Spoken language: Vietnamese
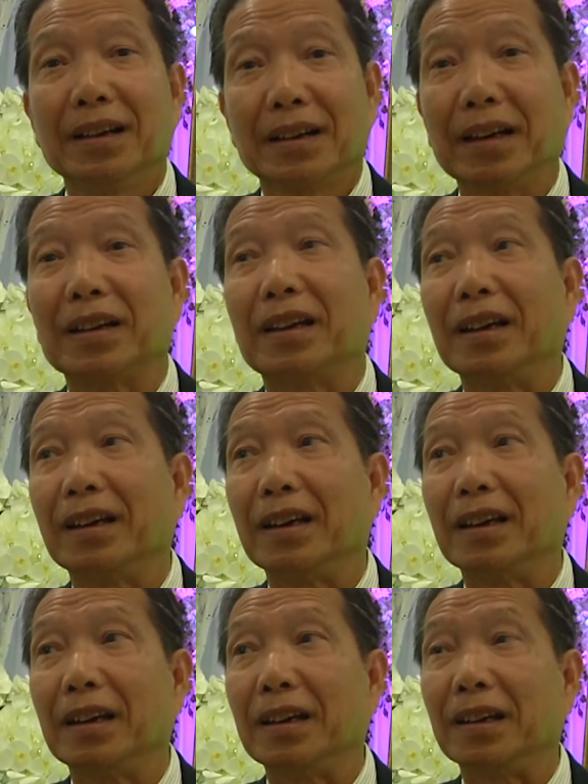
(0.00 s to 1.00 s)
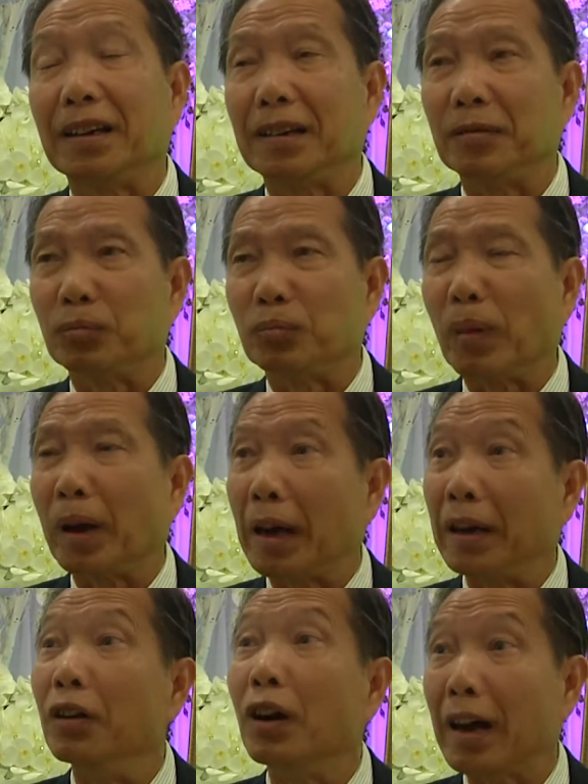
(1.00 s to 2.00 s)
cái cái cái cái mà
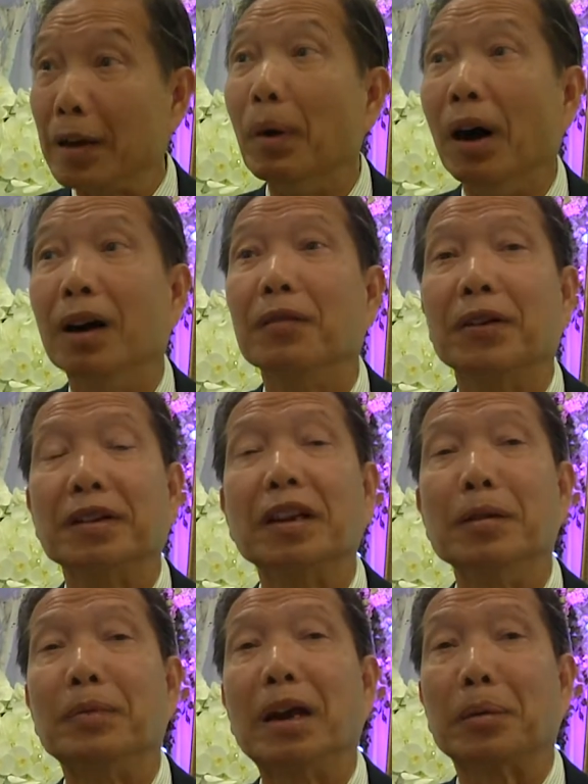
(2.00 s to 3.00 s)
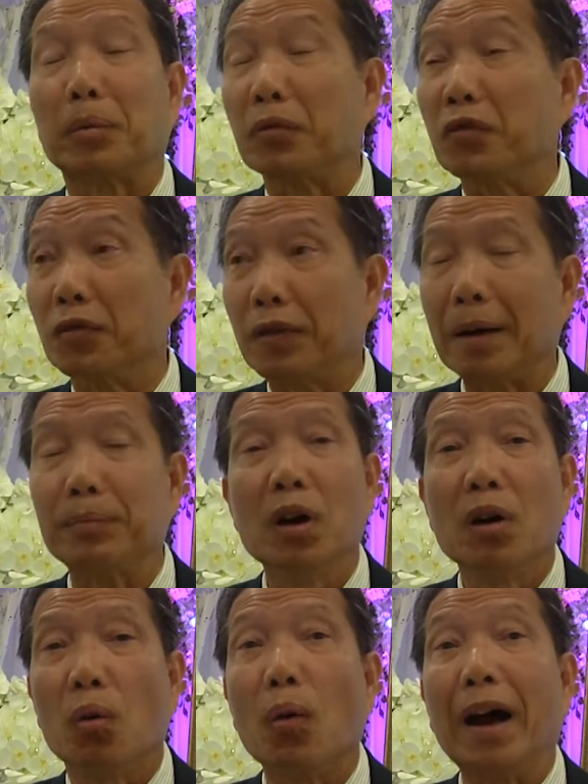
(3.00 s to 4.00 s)
ngài đã được khai mở và tìm ra một cái phương pháp
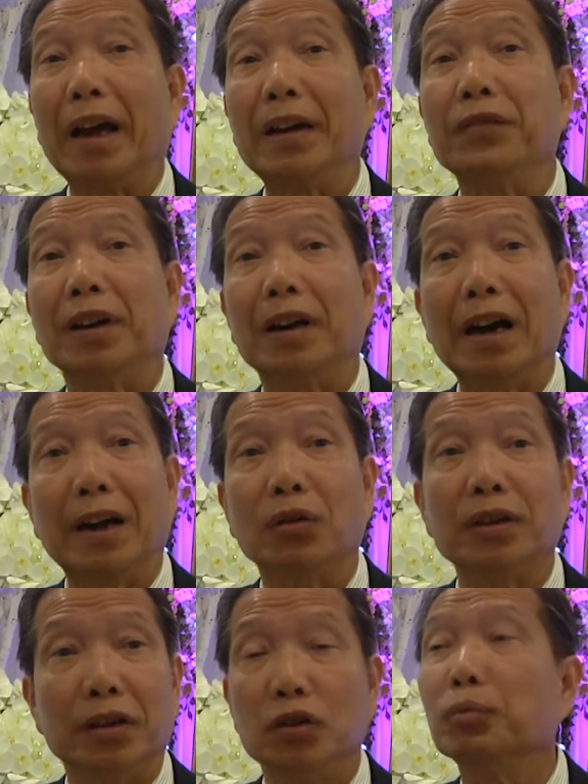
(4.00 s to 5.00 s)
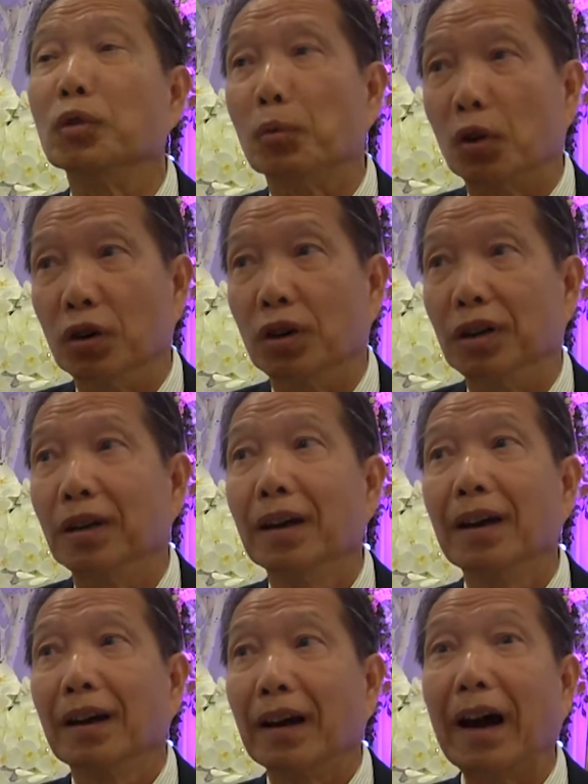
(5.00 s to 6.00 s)
ngoài cái việc ngài có thể giúp cho mọi người
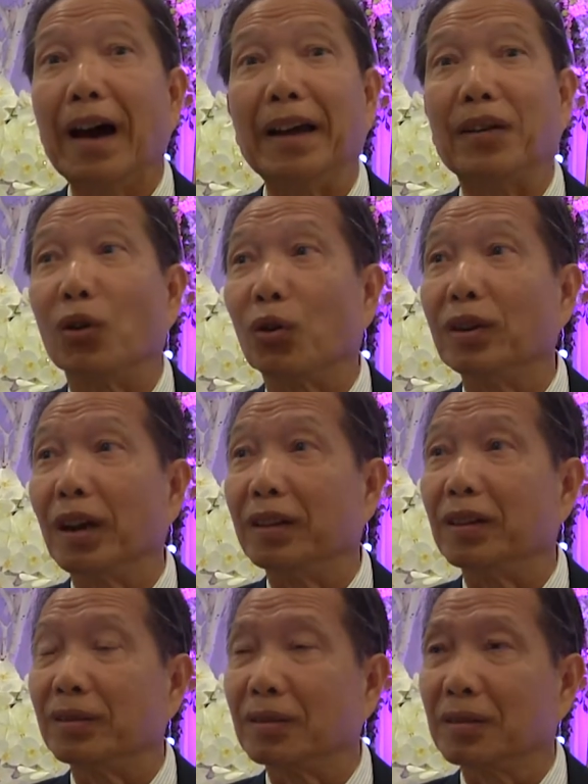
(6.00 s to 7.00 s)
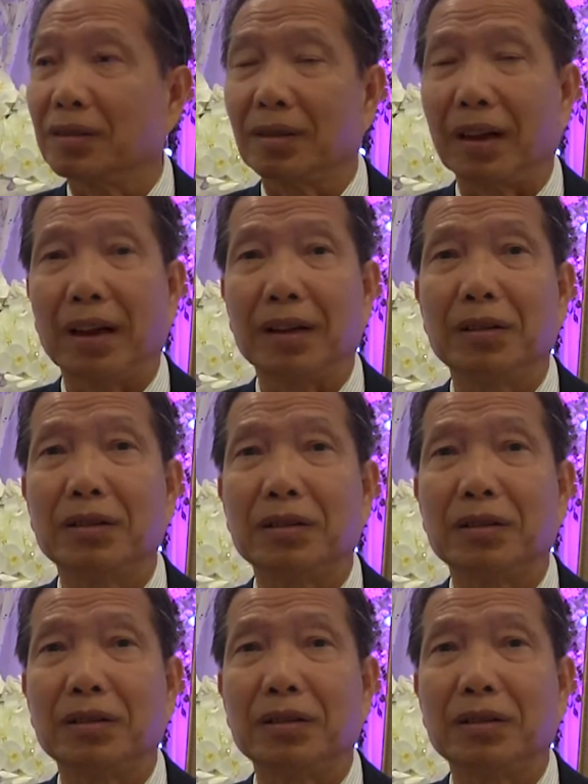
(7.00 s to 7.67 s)
ngài còn có thể thể